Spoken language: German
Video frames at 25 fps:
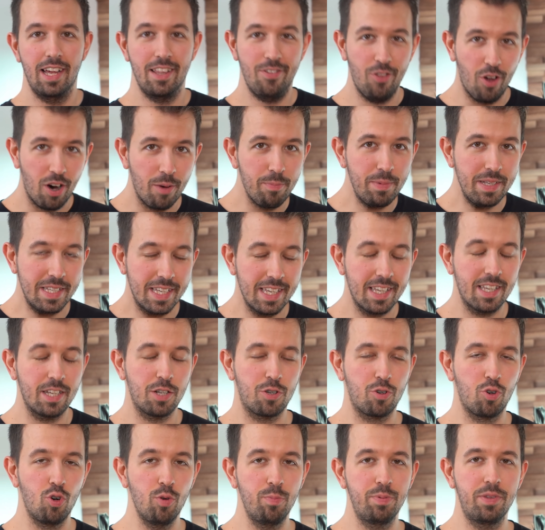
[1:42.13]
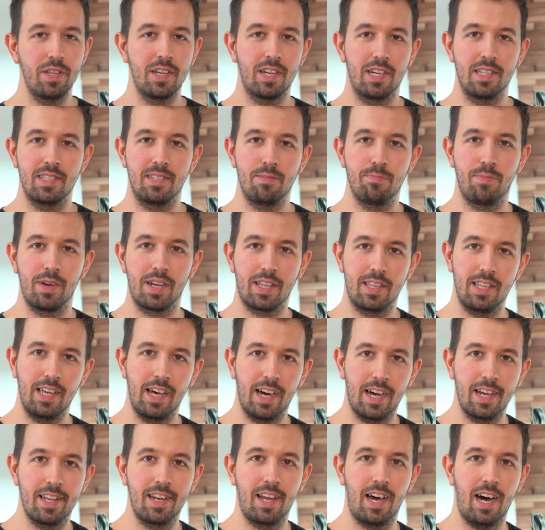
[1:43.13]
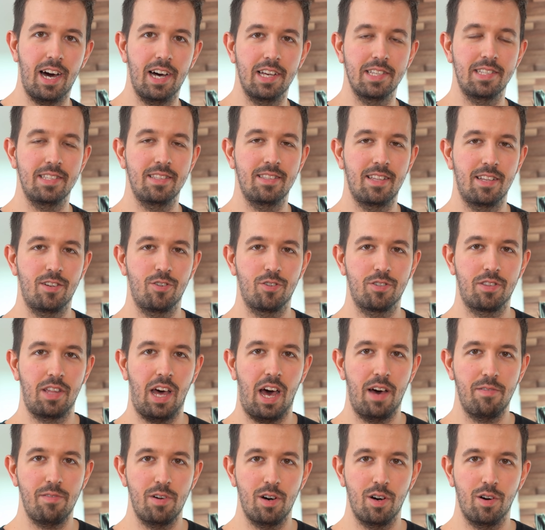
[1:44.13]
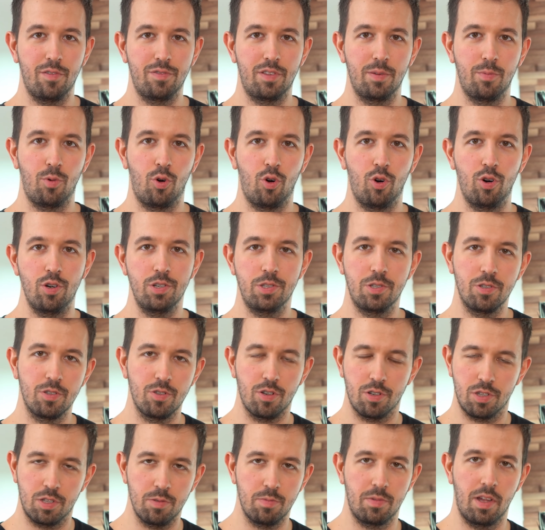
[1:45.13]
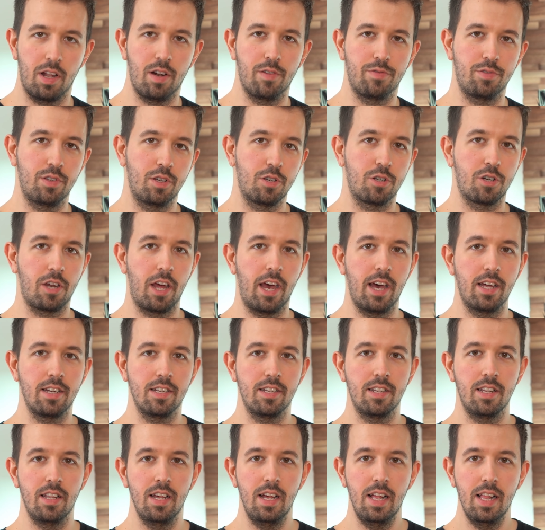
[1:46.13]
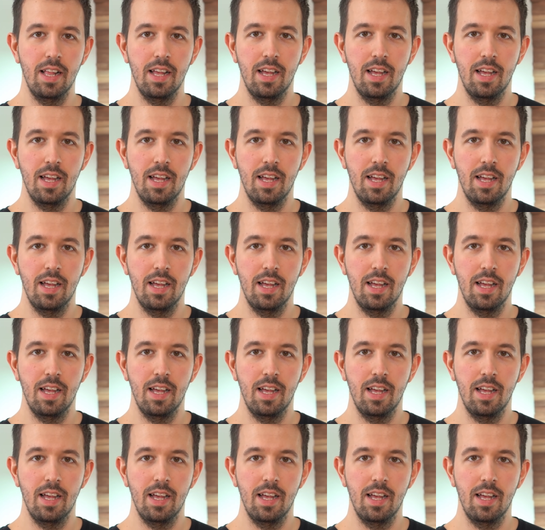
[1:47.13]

noch ein bisschen geschrubbt, den ganzen Bakterienrasen, der noch da war auf dem Holz und auch zum Teil auf den Steinen,